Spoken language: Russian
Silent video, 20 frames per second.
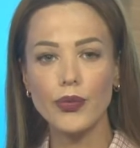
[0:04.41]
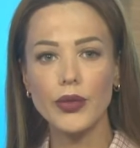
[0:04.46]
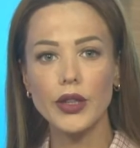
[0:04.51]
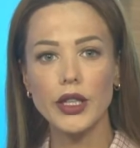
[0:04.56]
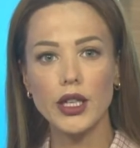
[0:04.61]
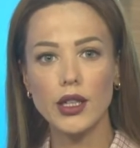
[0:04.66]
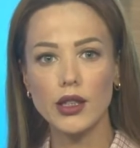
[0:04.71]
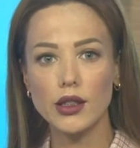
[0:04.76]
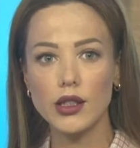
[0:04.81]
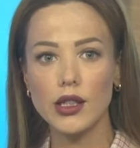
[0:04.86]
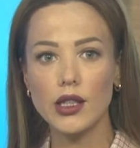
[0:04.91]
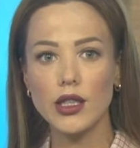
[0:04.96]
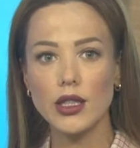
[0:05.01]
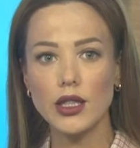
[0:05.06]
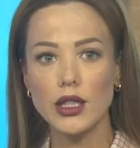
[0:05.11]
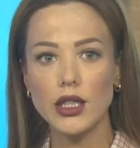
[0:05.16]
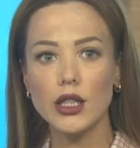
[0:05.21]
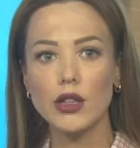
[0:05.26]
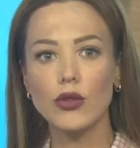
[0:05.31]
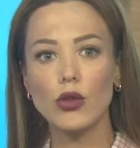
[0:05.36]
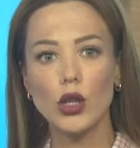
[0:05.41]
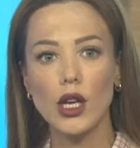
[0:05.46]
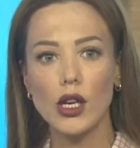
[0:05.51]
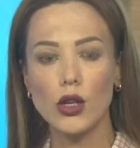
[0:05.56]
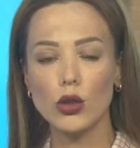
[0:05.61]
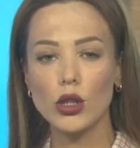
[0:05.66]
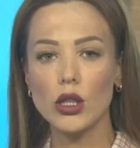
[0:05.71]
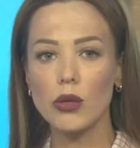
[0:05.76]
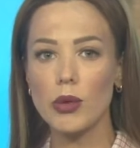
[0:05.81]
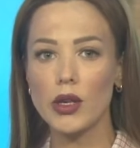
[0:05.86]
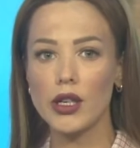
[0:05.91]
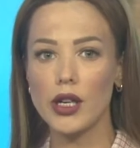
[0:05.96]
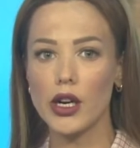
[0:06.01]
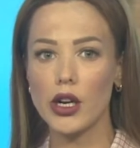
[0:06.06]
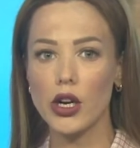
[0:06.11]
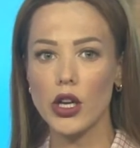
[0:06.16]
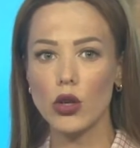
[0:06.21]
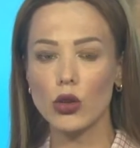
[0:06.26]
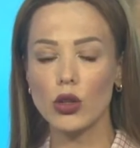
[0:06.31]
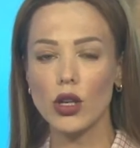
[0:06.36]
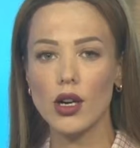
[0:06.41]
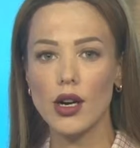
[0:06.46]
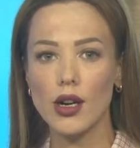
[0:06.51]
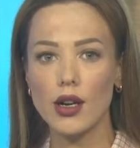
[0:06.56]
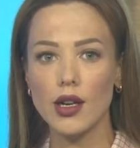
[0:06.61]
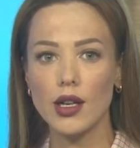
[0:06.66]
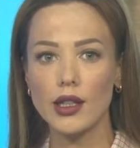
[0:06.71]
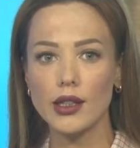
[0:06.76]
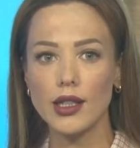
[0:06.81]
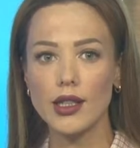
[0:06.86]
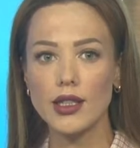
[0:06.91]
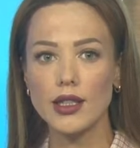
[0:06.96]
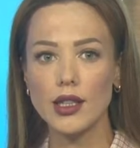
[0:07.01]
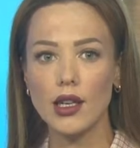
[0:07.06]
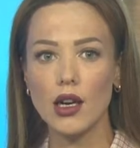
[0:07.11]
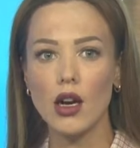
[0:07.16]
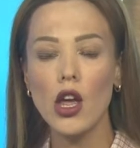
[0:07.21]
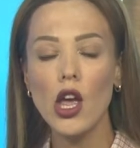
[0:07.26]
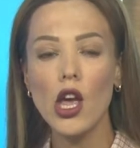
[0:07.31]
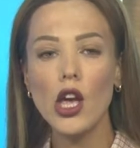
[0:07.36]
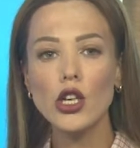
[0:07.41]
Некоторые из них в удаленных микрорайонах Архангельска.